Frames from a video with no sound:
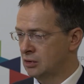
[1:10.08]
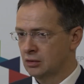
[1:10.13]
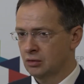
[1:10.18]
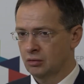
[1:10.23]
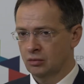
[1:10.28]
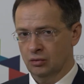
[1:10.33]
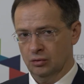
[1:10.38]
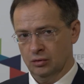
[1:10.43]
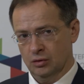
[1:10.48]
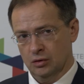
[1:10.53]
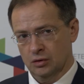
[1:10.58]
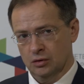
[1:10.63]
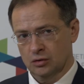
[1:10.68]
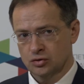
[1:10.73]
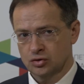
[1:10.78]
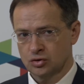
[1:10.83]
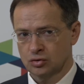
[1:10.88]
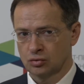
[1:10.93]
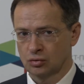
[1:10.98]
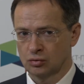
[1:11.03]
Вот.
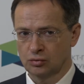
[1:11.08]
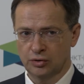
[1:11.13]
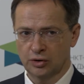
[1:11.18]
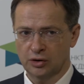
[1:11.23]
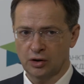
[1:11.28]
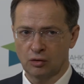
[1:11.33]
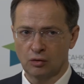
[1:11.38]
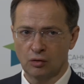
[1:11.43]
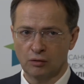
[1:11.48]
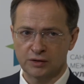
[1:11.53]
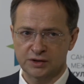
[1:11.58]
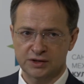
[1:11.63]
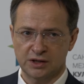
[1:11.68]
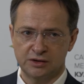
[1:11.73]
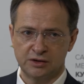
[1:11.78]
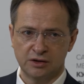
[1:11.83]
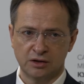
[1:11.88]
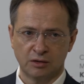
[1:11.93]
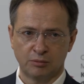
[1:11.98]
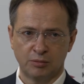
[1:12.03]
Что никакого
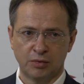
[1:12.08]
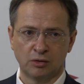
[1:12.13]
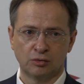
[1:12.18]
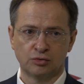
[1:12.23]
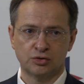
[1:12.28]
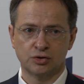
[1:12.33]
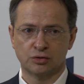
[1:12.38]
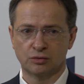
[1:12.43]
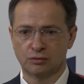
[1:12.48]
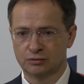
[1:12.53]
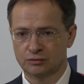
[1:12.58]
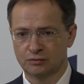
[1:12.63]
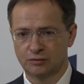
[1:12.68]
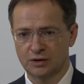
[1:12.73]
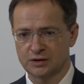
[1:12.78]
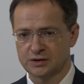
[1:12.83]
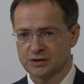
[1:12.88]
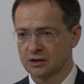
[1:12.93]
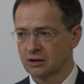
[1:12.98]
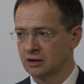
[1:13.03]
задела, полученного в
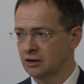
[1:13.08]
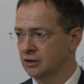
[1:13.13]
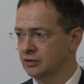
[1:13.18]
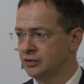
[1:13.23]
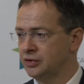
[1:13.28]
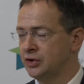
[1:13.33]
20 лет,